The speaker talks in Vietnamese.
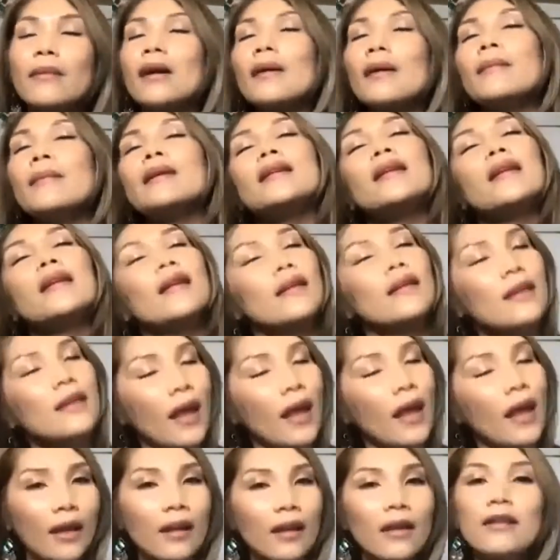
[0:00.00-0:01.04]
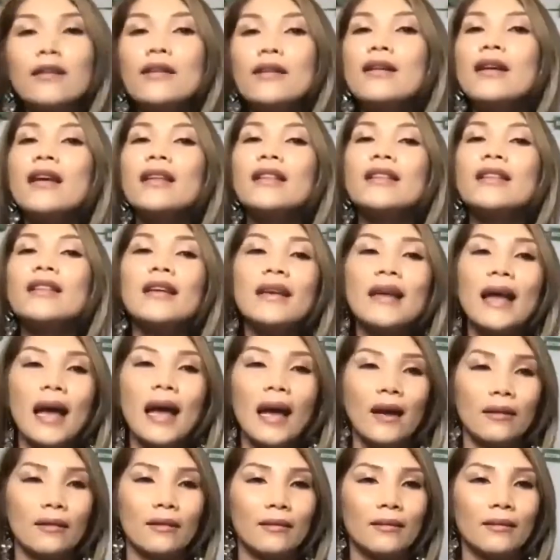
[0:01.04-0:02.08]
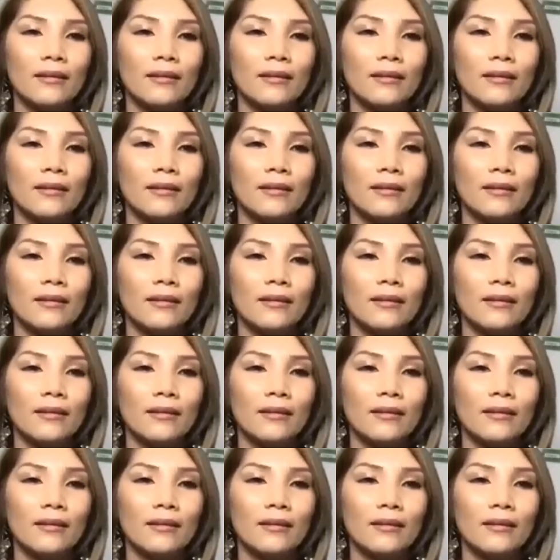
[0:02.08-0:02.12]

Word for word: nói mấy chị nhẹ y như lên thiên đàng